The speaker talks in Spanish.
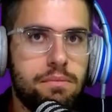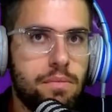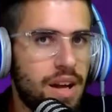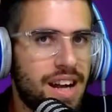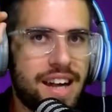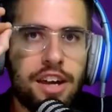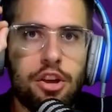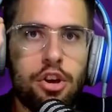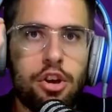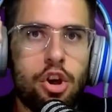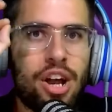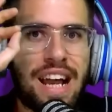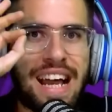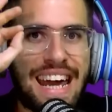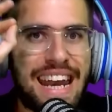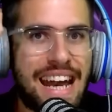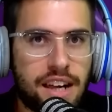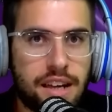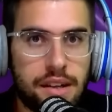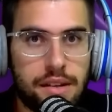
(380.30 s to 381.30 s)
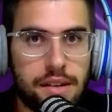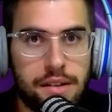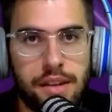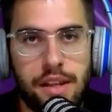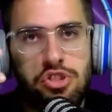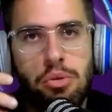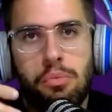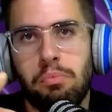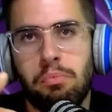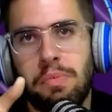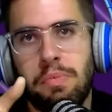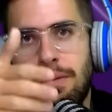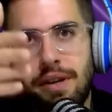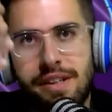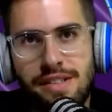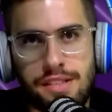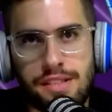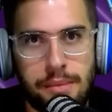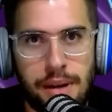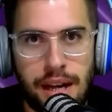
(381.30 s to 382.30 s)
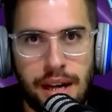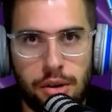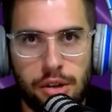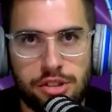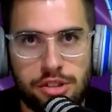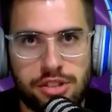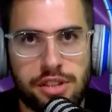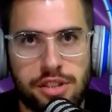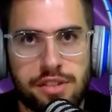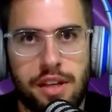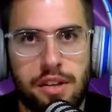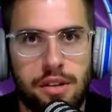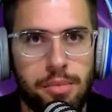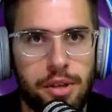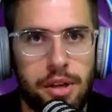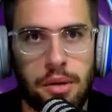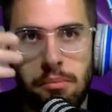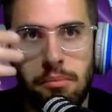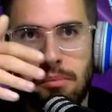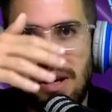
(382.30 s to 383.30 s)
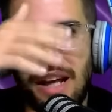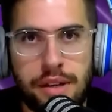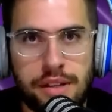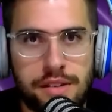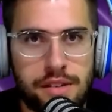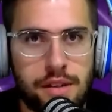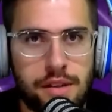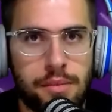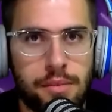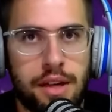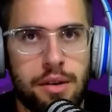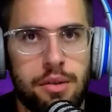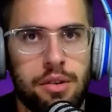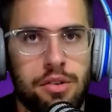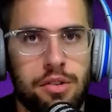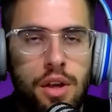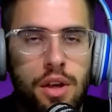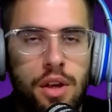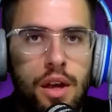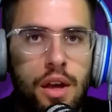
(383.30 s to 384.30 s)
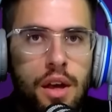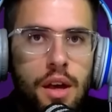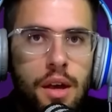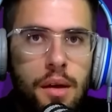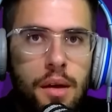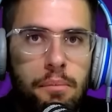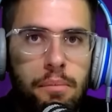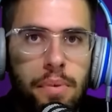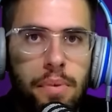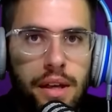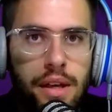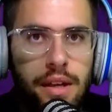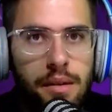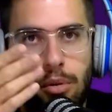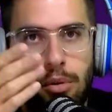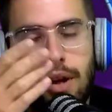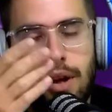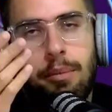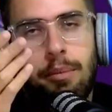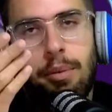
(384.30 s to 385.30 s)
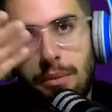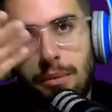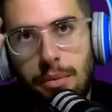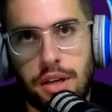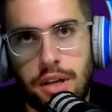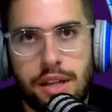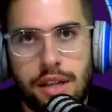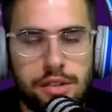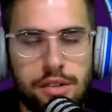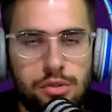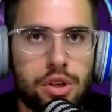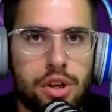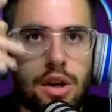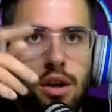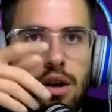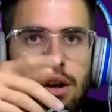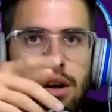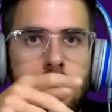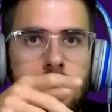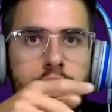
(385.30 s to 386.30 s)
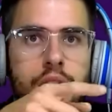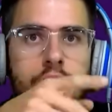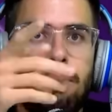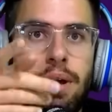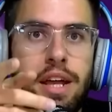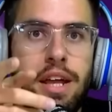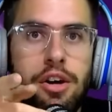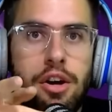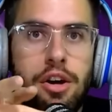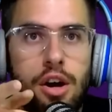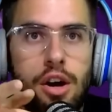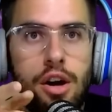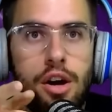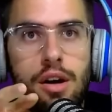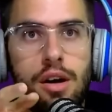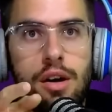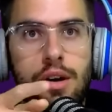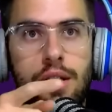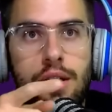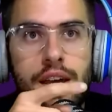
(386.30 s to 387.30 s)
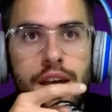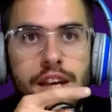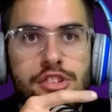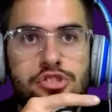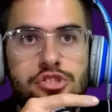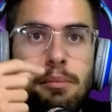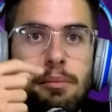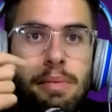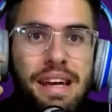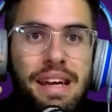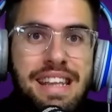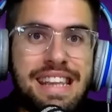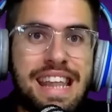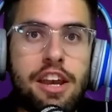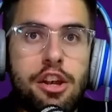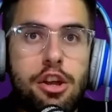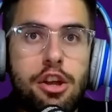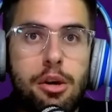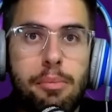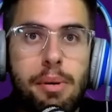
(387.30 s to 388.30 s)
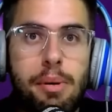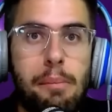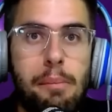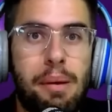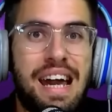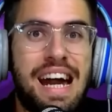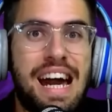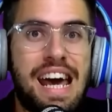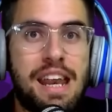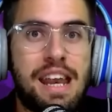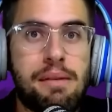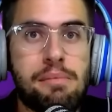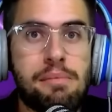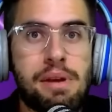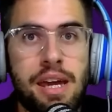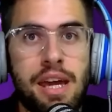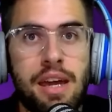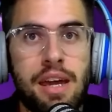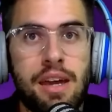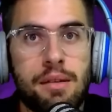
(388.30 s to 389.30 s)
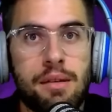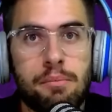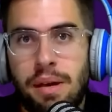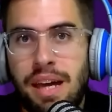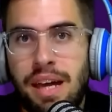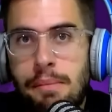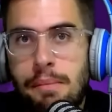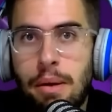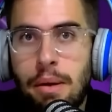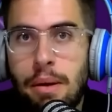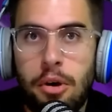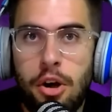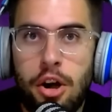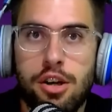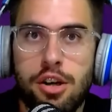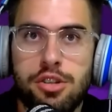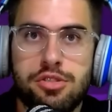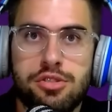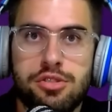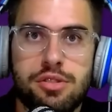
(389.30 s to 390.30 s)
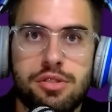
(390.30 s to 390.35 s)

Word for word: es crack, de hecho mil veces más que vos, Azaro, pero mil veces más que vos. Eh, aparte porque estudió. Pero eso de meterlo para pegarme a mí, pégame vos.